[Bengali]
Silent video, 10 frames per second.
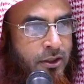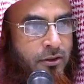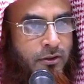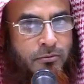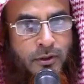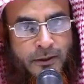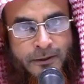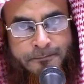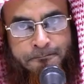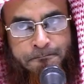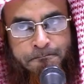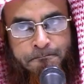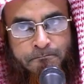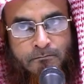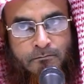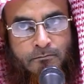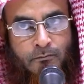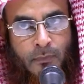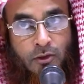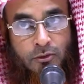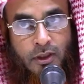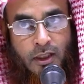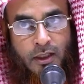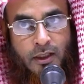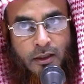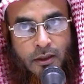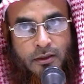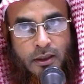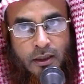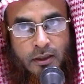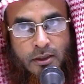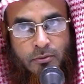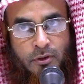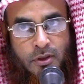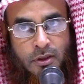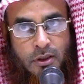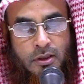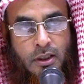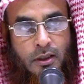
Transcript: আসলে বলে দিই গতকালকে একটি হাদিস বলেছে যে